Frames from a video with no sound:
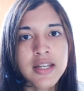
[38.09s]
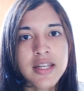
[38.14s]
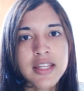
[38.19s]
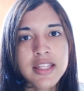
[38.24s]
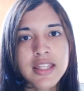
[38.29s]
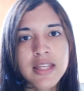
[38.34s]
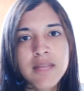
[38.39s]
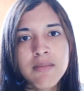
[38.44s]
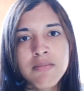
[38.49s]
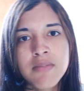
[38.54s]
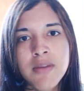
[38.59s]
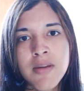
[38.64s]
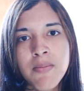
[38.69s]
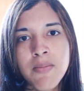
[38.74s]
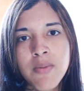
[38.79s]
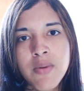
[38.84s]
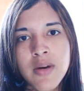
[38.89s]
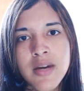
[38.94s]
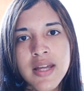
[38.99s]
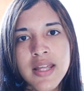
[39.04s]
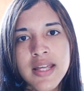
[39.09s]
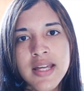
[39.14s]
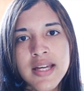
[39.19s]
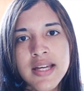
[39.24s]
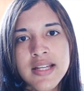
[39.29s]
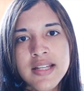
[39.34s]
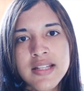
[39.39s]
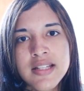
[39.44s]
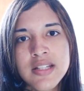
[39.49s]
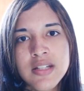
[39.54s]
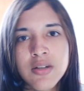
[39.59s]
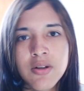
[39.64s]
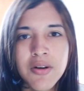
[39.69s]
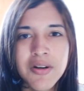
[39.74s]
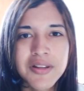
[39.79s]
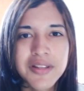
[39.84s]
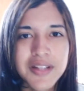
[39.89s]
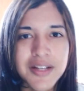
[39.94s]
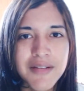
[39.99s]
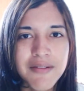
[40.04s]
Y también puedes
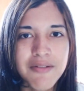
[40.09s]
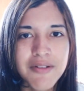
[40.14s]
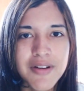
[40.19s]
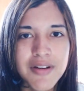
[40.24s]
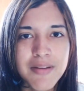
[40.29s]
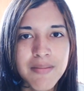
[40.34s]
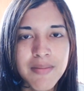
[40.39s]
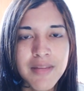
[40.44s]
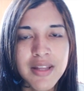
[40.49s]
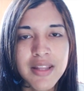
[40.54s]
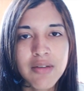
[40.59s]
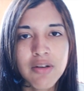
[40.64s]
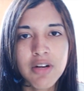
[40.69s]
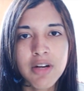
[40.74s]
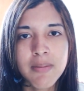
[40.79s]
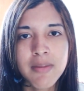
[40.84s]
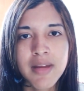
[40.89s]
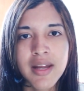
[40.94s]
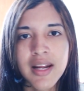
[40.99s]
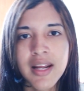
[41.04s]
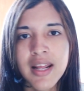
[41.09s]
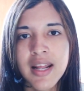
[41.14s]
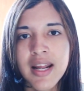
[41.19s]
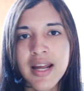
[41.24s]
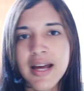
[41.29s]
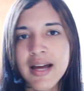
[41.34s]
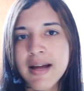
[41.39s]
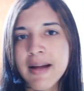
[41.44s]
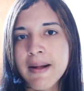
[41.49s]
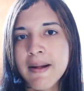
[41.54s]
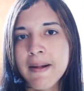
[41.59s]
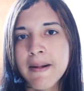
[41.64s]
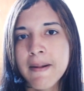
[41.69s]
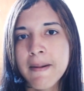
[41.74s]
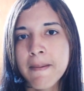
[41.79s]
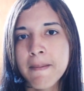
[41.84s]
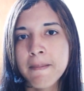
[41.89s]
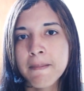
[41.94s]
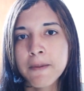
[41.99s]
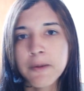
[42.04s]
contribuirme de una
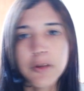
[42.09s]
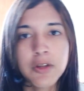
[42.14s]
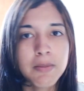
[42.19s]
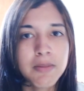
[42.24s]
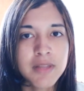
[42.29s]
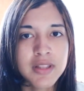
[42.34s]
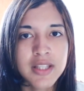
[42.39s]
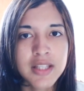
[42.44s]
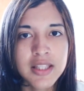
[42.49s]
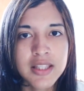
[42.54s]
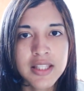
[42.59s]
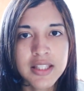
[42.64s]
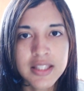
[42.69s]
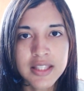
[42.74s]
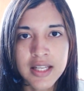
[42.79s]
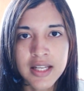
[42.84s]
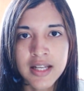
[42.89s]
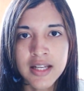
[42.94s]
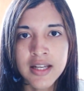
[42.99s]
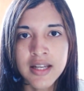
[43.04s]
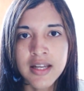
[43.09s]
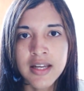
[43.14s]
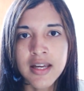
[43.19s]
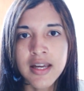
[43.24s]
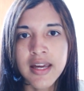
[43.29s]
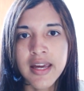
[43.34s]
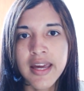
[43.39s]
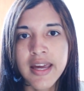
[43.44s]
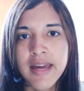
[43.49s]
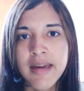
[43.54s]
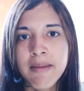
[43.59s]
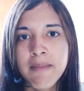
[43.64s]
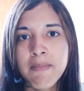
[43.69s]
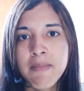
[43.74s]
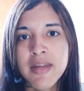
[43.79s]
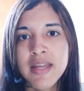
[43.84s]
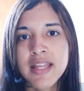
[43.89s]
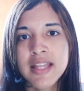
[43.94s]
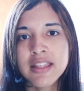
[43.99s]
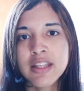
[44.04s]
manera mm, totalmente distinta,
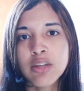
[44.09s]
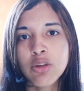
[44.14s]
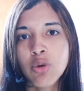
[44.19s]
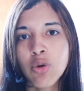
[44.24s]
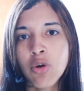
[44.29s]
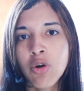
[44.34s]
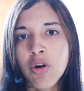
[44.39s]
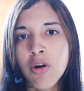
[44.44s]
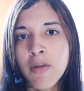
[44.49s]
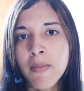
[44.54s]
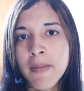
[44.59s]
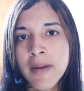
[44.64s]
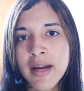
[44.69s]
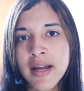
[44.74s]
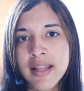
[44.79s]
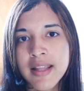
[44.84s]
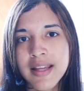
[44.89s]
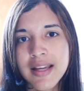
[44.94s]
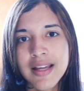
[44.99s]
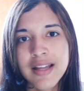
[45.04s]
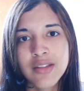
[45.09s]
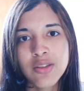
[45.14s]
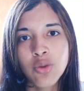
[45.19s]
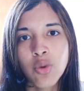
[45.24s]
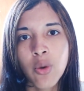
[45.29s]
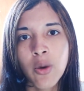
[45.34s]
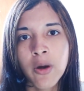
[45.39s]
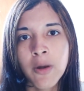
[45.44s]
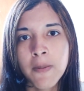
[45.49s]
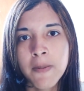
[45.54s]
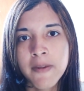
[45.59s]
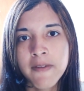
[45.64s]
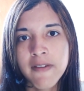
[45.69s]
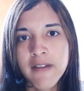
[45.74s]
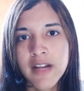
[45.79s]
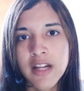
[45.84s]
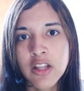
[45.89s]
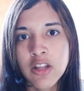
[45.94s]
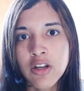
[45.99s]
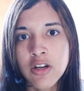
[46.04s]
es mediante tus compras de tu juego
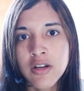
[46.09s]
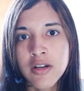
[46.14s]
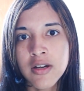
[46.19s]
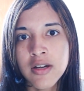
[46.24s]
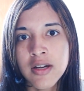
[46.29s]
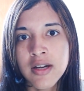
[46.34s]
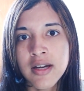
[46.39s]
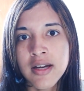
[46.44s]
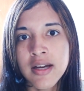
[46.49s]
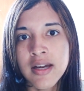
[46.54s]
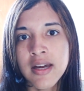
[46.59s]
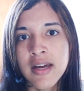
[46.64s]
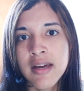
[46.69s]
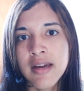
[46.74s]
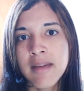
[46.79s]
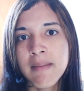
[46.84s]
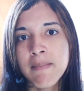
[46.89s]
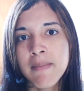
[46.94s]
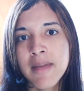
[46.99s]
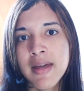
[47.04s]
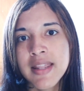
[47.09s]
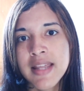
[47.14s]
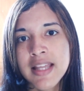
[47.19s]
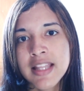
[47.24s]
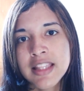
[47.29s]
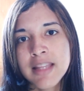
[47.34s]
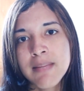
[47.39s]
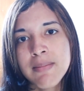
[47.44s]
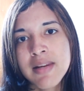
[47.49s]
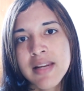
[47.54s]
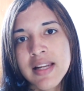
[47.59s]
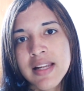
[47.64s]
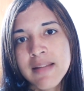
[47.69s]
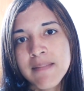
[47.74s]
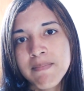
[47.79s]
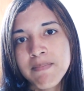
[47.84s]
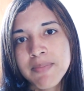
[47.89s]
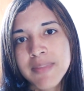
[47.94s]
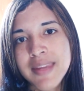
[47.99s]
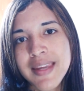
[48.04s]
preferido, mediante mi
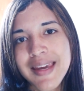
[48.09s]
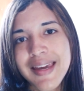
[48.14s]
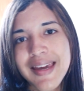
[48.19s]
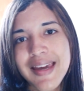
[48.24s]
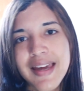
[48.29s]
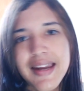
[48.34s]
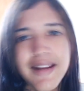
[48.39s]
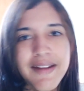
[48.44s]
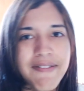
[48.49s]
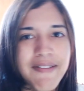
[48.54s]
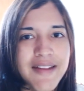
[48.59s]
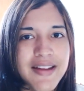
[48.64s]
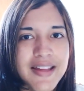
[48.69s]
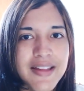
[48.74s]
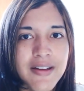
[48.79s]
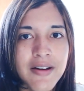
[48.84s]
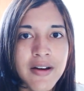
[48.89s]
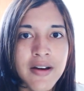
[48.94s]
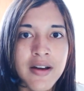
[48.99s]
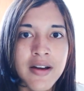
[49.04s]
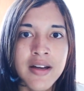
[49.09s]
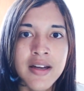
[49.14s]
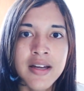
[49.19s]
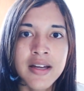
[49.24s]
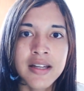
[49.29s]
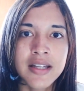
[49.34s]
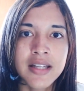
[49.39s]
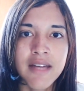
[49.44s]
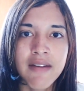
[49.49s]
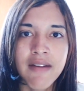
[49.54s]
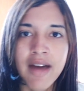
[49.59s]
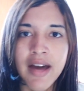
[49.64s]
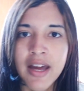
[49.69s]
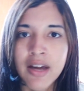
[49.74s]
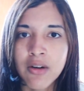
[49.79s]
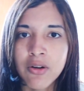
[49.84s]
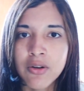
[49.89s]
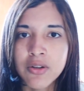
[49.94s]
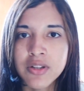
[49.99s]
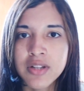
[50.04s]
link de referido que vas
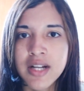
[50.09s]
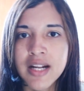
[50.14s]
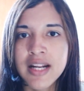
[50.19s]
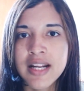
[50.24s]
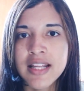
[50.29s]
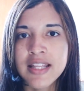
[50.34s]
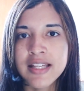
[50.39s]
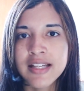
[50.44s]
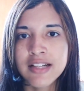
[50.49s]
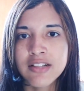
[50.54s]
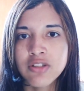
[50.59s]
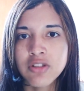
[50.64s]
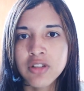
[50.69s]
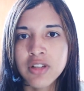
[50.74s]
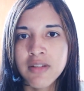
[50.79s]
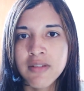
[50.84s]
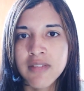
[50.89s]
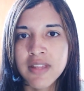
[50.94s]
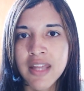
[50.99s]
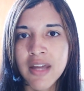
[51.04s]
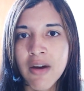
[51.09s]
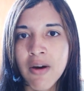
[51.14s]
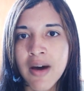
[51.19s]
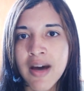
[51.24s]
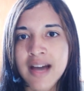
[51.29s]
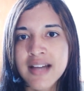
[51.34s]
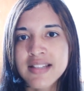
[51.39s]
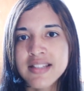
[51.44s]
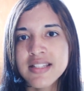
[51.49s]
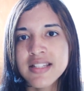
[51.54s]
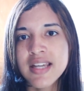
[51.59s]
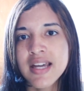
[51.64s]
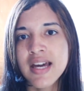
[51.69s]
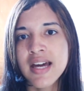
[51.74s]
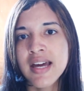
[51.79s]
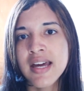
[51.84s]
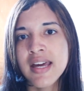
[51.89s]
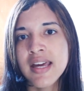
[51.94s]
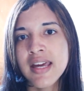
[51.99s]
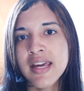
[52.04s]
a encontrar en la descripción del video
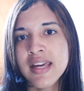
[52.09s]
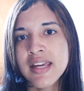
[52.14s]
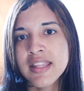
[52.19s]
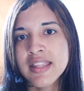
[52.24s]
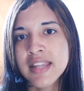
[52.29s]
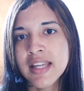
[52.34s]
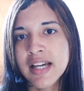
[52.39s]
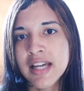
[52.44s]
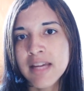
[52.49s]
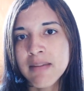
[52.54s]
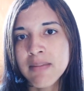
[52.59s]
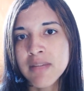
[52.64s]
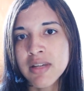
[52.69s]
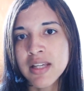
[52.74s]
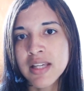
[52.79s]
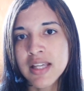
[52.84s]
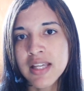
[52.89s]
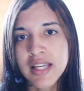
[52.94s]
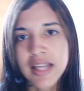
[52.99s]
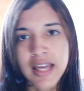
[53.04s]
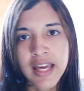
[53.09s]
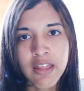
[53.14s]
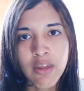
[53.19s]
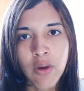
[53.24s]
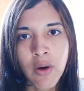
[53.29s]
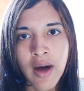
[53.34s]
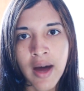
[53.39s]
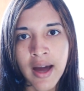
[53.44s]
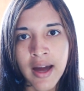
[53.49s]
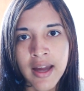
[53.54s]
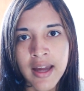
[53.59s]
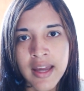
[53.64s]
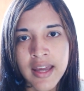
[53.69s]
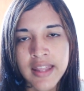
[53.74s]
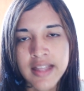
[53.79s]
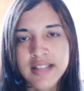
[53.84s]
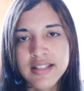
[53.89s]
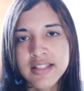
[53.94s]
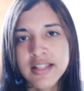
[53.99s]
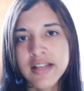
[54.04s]
hacia Instagram y G2A.
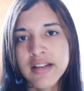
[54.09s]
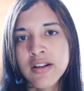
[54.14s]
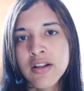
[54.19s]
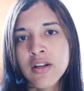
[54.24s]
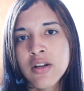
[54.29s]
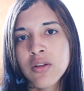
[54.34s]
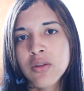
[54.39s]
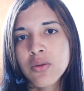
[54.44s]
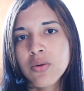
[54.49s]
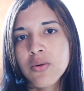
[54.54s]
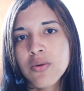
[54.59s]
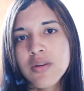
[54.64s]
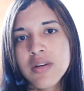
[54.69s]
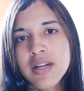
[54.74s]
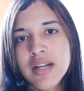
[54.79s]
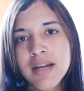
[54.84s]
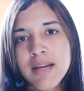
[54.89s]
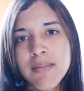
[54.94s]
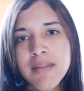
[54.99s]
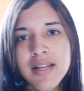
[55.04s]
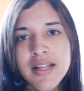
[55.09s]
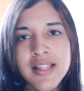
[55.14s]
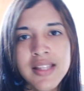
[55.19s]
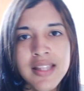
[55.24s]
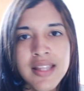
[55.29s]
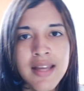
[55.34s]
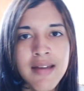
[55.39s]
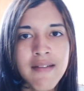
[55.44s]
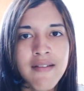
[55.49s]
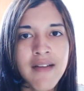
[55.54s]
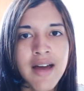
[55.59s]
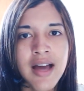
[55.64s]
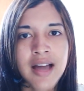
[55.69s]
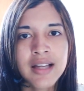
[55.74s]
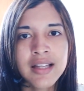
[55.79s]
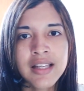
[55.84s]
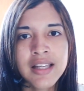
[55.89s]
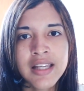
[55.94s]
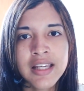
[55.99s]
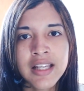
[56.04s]
Es decir, tú únicamente vas
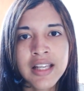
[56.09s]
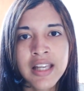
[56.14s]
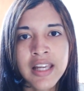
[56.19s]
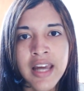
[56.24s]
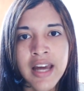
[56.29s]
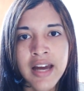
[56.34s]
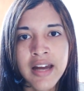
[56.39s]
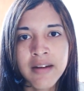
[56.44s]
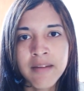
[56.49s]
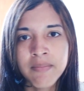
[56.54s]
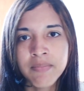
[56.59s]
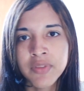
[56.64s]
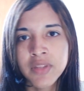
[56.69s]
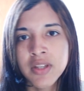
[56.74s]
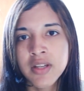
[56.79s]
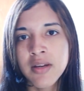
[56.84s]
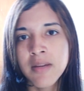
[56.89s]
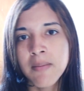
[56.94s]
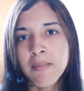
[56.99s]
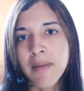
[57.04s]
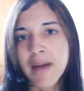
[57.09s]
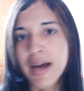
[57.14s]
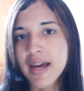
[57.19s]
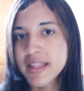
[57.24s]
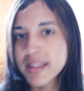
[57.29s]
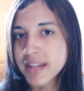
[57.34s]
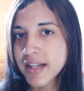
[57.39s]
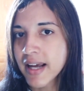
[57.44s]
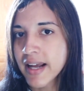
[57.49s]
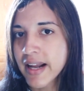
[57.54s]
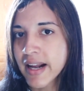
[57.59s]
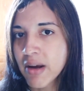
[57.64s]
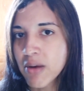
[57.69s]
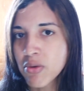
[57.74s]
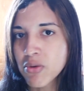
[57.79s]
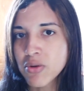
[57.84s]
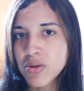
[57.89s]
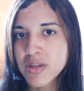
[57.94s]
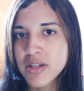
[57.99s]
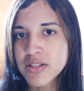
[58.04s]
a clicar vas a entrar
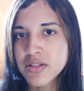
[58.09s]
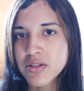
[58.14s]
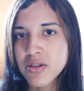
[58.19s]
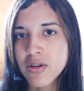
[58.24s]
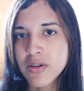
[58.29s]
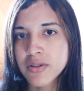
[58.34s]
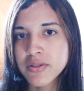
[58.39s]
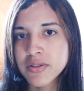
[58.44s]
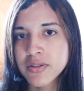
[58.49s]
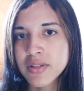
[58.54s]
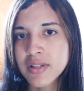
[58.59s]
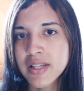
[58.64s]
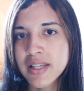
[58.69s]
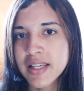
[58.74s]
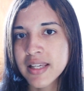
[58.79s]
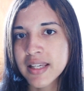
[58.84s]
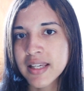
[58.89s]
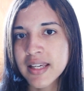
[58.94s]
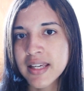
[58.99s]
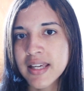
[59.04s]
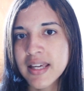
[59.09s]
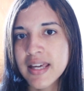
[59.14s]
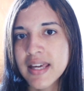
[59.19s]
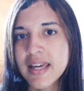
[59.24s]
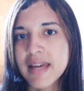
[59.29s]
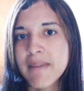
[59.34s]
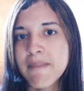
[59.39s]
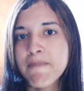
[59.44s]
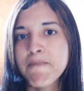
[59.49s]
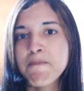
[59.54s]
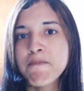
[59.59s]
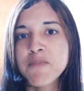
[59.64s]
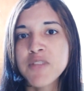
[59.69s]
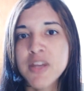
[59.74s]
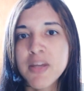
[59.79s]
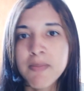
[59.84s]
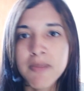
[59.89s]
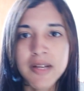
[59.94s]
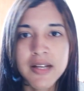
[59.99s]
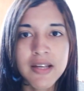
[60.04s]
a uno de esos links que
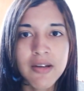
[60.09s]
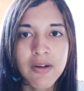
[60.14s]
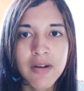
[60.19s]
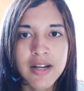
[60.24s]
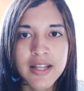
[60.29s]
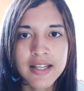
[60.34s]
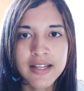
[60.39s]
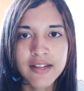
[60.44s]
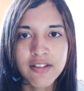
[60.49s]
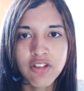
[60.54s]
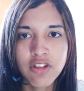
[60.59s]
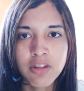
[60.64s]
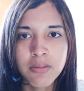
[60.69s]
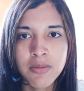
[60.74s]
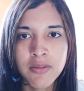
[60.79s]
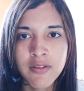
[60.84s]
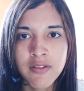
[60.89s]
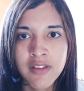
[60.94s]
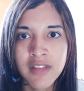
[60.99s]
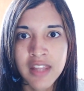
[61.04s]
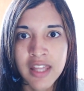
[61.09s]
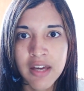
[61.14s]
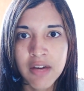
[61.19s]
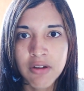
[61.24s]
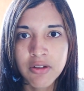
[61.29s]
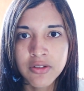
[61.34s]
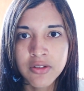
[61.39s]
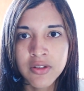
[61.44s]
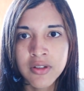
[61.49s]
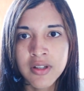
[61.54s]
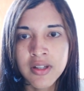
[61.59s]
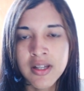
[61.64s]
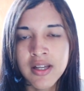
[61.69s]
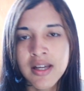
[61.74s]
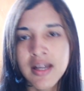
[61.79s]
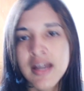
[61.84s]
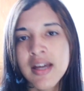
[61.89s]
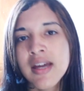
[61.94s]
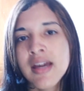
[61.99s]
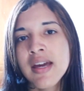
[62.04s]
siempre dejo en la descripción de mis videos,
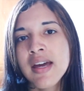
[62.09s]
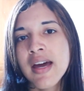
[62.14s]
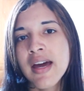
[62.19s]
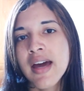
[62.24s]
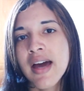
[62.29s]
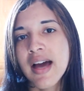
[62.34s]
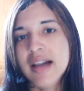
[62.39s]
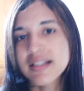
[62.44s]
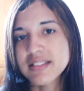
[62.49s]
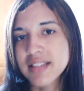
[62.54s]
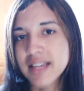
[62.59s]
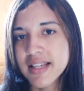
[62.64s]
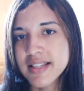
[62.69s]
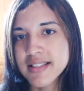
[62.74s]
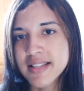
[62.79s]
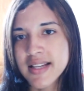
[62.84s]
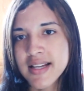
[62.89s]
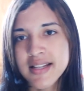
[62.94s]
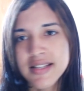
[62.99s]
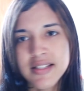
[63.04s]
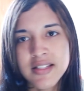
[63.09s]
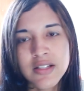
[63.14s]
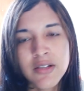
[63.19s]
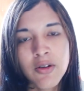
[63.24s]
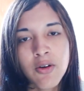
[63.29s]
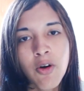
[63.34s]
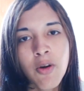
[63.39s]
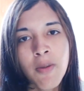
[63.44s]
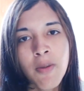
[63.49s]
accesas,